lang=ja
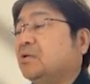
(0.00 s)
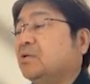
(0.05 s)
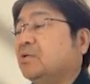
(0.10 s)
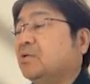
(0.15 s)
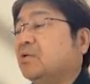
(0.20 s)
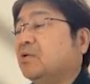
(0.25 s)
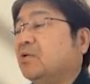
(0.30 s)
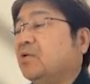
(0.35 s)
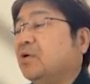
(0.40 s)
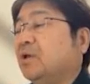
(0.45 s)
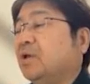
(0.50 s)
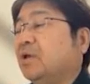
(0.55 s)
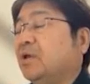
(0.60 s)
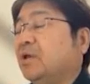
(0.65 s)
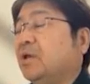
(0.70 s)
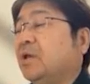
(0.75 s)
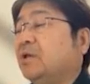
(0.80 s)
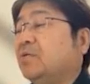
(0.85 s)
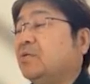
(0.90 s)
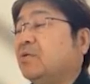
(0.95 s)
A の
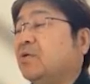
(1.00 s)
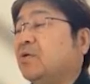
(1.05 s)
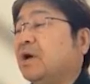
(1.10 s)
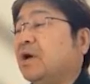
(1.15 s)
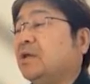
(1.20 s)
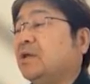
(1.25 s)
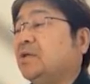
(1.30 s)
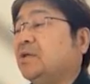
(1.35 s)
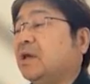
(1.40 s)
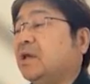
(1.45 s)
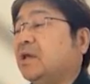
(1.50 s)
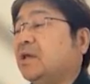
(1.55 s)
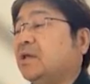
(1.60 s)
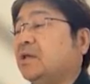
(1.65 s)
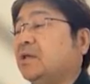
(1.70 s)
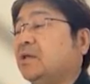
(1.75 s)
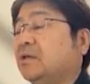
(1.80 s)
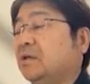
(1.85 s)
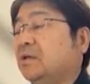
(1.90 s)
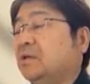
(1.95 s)

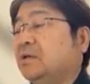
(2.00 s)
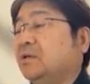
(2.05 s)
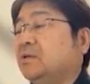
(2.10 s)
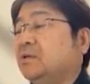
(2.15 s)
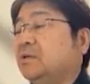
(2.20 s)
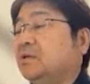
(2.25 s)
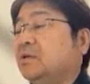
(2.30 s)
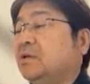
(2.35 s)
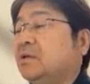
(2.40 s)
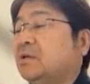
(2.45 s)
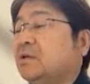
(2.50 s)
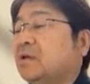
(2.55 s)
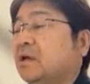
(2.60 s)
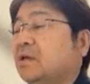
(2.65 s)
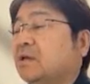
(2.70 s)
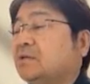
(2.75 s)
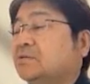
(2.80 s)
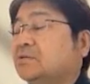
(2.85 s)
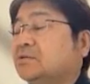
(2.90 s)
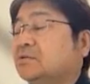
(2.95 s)
II
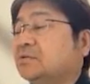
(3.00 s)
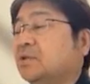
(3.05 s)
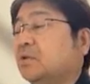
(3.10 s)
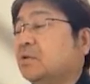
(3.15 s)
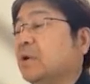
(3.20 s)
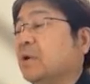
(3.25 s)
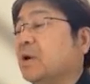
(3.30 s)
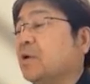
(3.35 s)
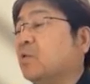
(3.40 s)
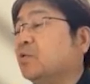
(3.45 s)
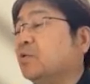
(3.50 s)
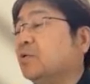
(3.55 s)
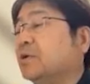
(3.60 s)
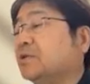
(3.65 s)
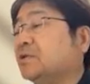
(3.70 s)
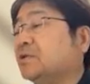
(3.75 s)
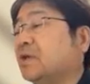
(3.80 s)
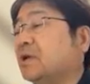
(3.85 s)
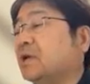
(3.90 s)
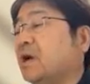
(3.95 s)
かけるって、まあ、こ
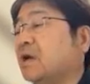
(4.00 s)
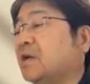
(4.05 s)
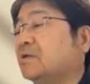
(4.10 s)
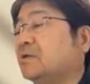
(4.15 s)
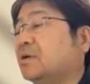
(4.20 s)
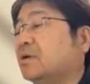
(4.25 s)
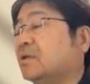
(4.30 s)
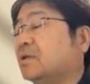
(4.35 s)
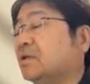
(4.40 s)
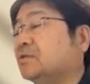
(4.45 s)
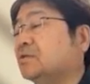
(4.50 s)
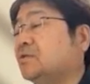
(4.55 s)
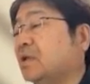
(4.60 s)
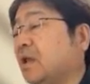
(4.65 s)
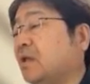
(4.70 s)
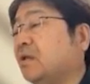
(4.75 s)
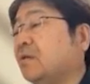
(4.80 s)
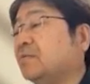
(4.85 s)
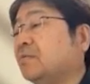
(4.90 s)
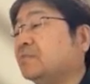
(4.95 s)
んな式で書けるわけで
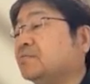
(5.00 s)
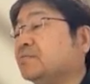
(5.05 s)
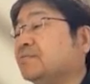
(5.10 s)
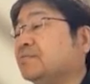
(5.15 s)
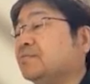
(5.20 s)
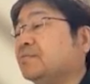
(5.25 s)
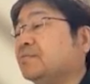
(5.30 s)
すね。